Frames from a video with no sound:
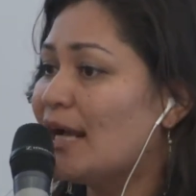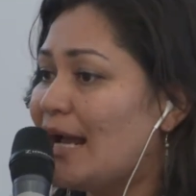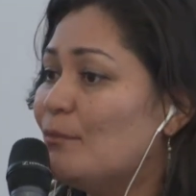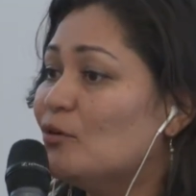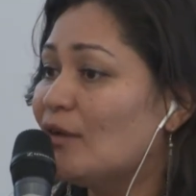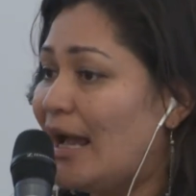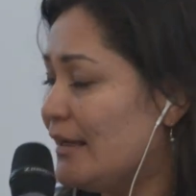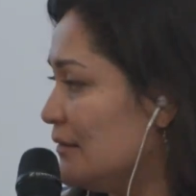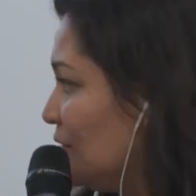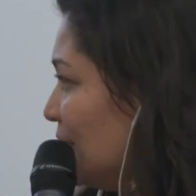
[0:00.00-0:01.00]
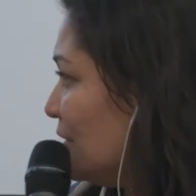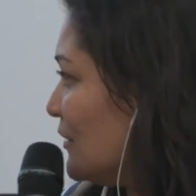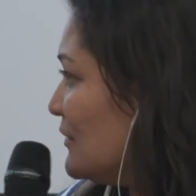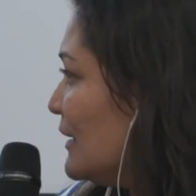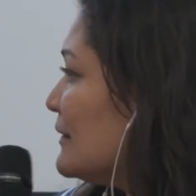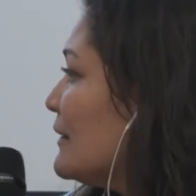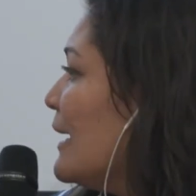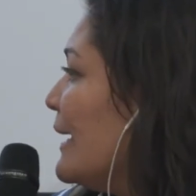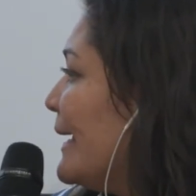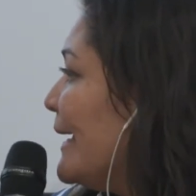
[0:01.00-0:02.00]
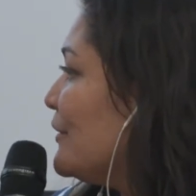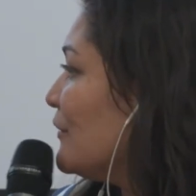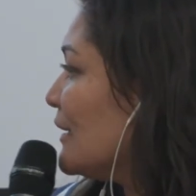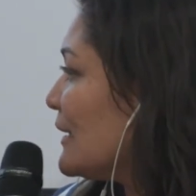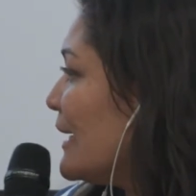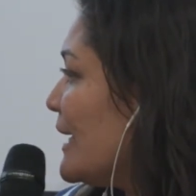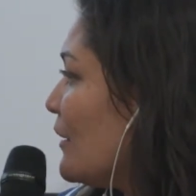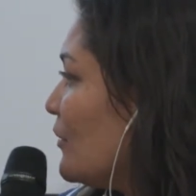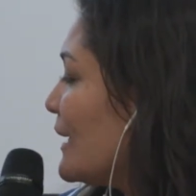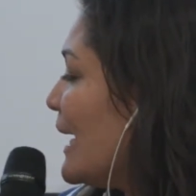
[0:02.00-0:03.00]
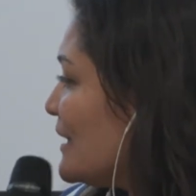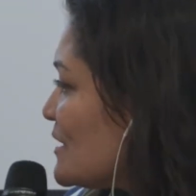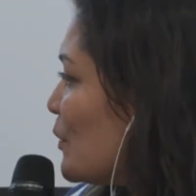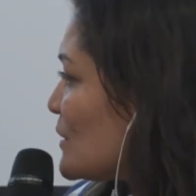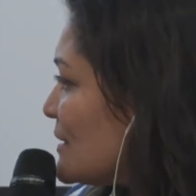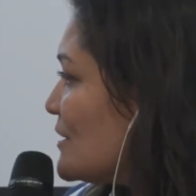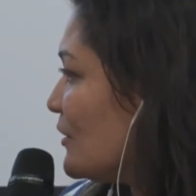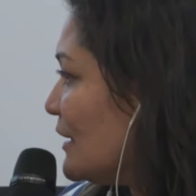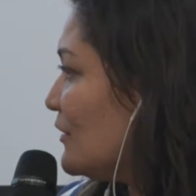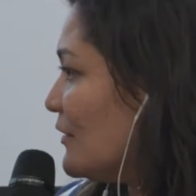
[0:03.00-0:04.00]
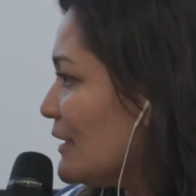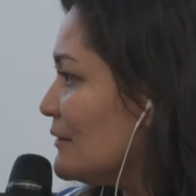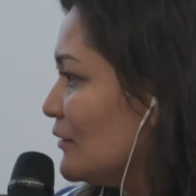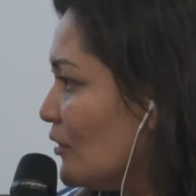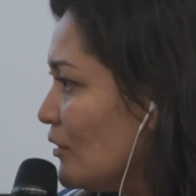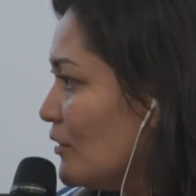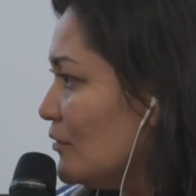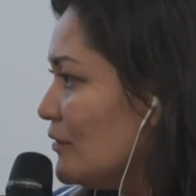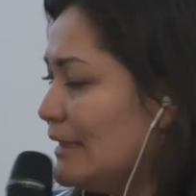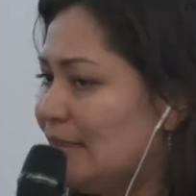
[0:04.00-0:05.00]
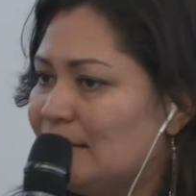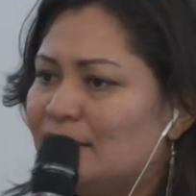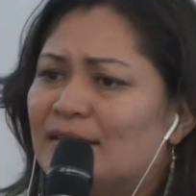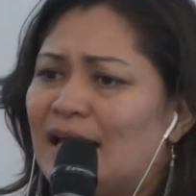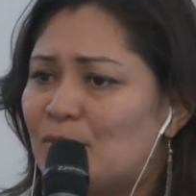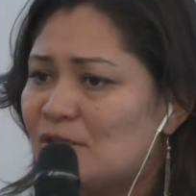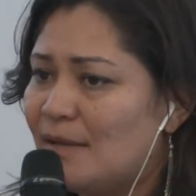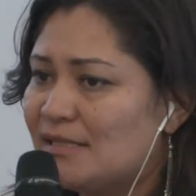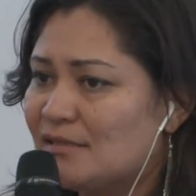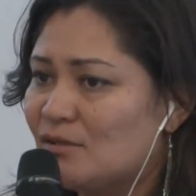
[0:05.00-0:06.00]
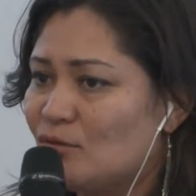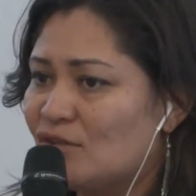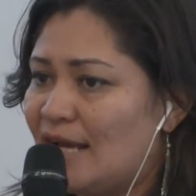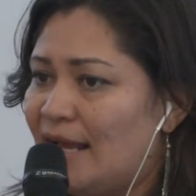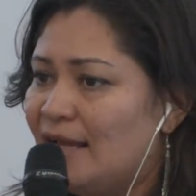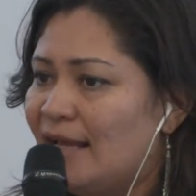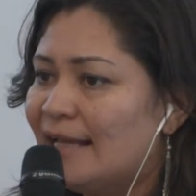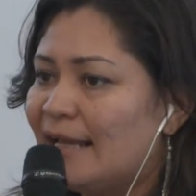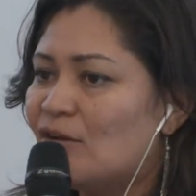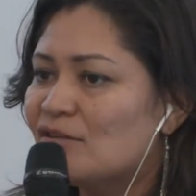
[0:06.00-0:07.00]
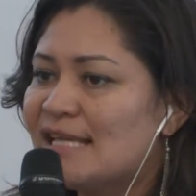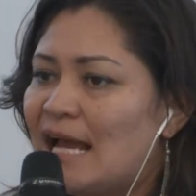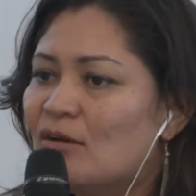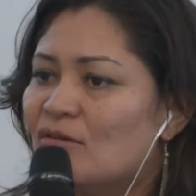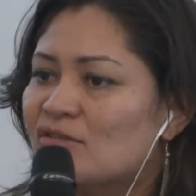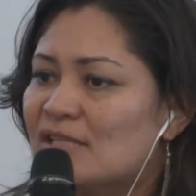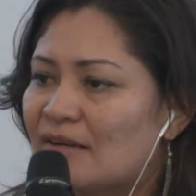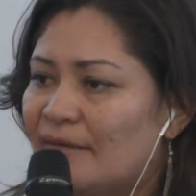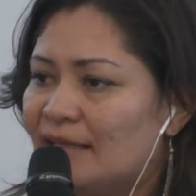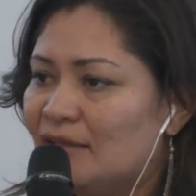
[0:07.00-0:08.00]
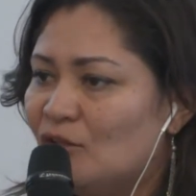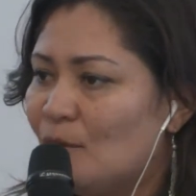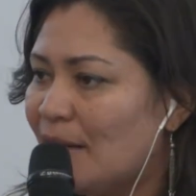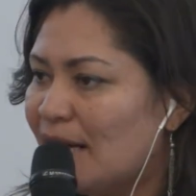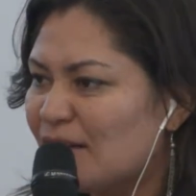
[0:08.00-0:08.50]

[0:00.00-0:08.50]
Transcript: llegamos a eso. Entonces, eh, yo cerraría con que hay disposición de todas y todos, necesitamos más escucha, que los diálogos sirvan no para